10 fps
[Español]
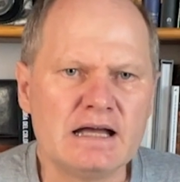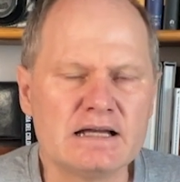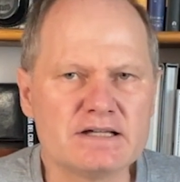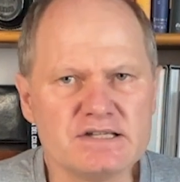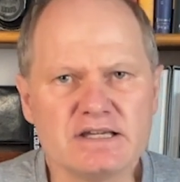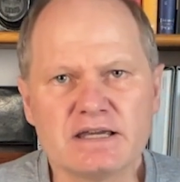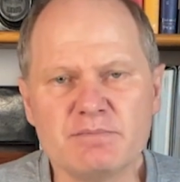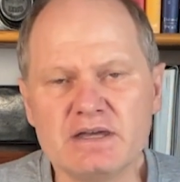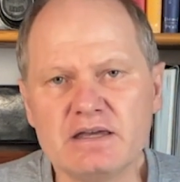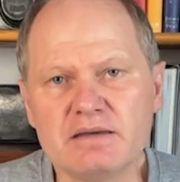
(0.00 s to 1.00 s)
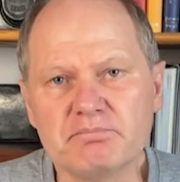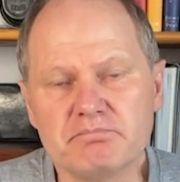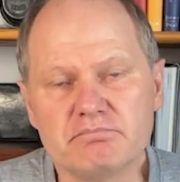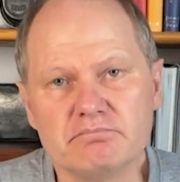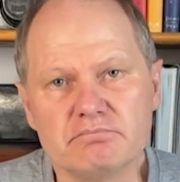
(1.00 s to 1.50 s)
Así que me he
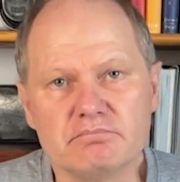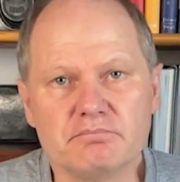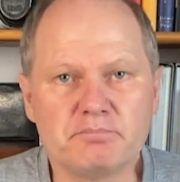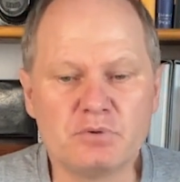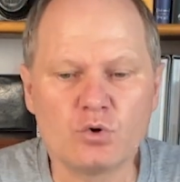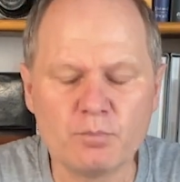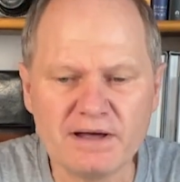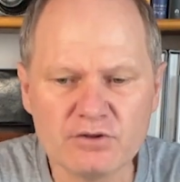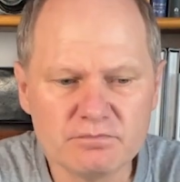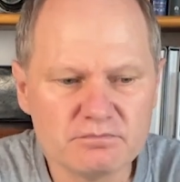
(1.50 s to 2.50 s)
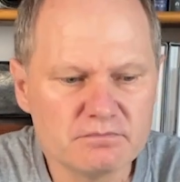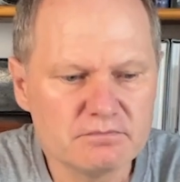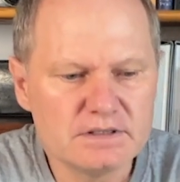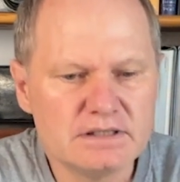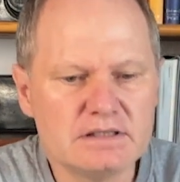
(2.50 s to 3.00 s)
preocupado
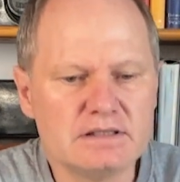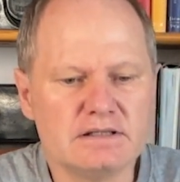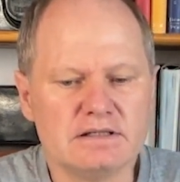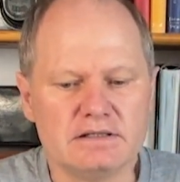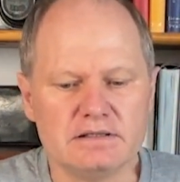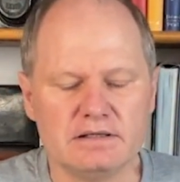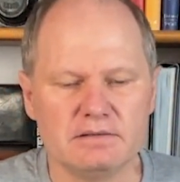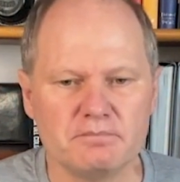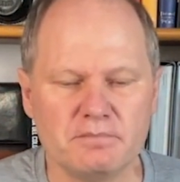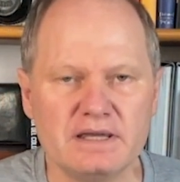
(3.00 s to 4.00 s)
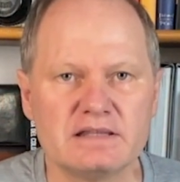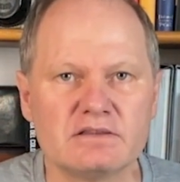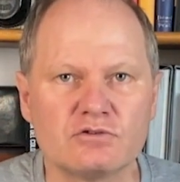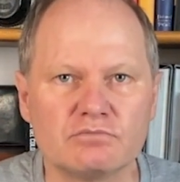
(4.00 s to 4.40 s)
y me he